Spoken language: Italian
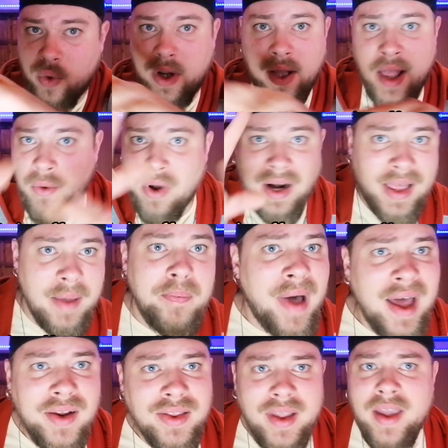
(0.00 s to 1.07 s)
qui da qualche
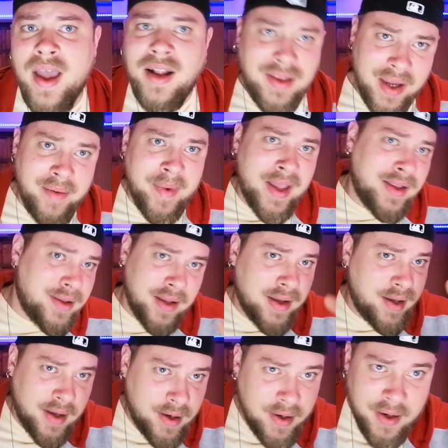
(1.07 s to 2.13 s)
parte,
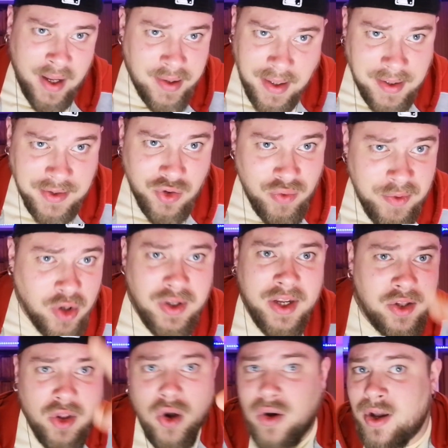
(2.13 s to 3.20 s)
altrimenti andate sul mio
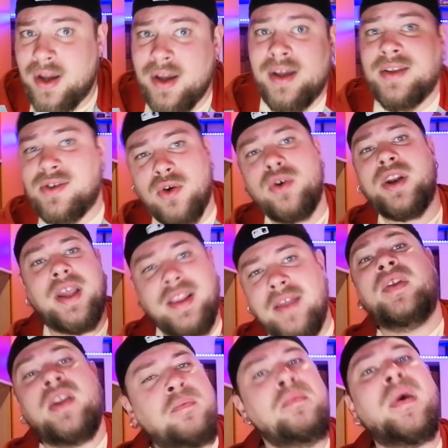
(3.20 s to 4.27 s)
TikTok, scorrete
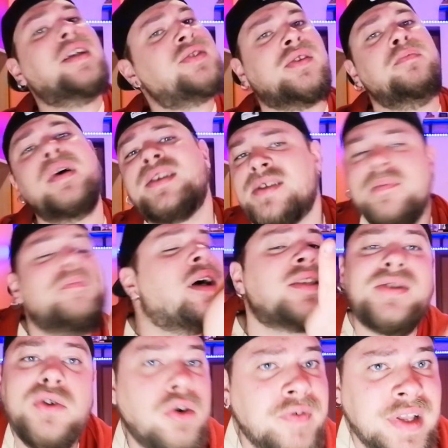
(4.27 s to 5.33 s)
fino in basso, in basso, in
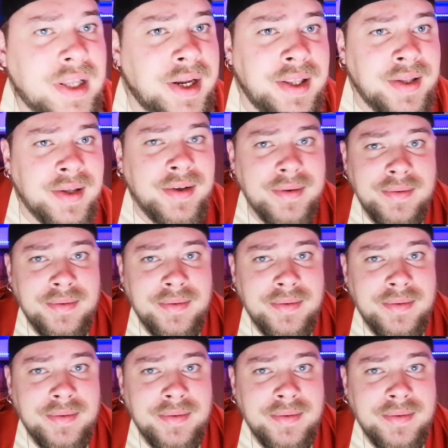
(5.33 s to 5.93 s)
basso e lo vedrete.